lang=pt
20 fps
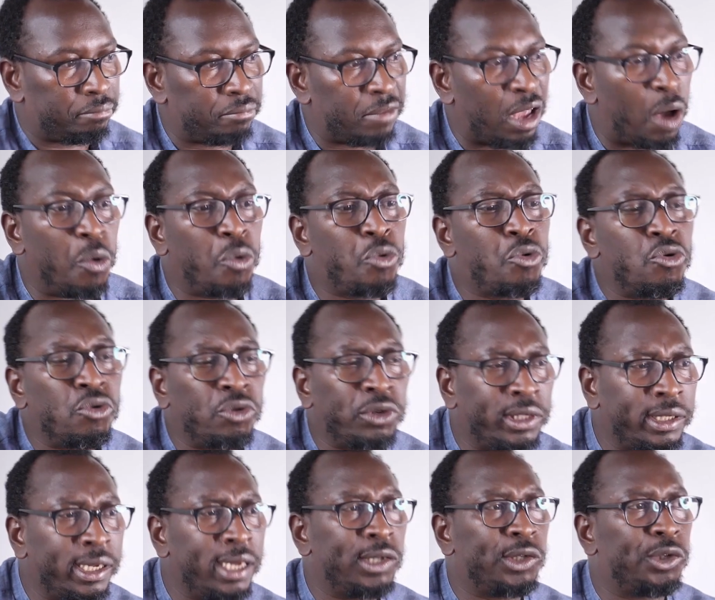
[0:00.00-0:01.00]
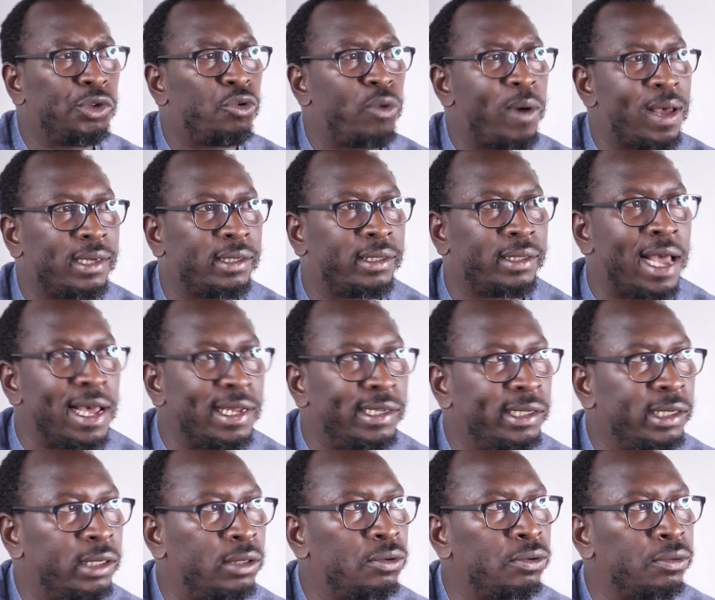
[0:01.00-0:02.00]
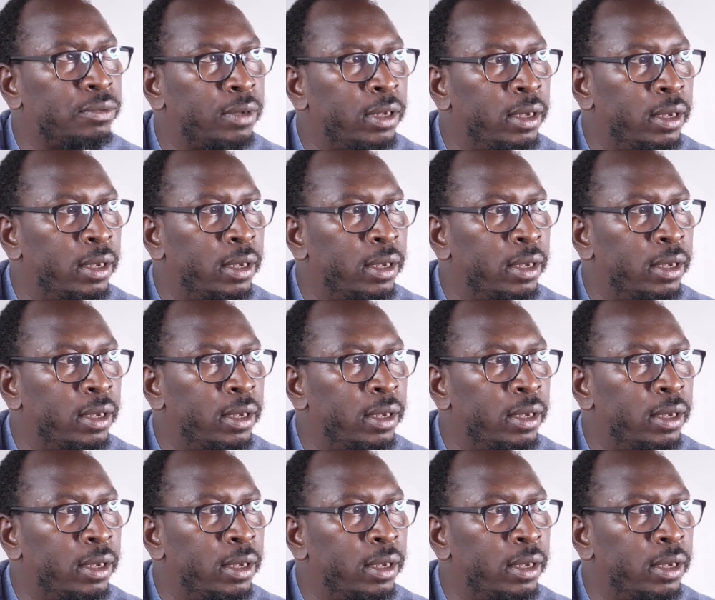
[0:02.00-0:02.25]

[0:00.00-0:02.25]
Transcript: há um consenso quase tácito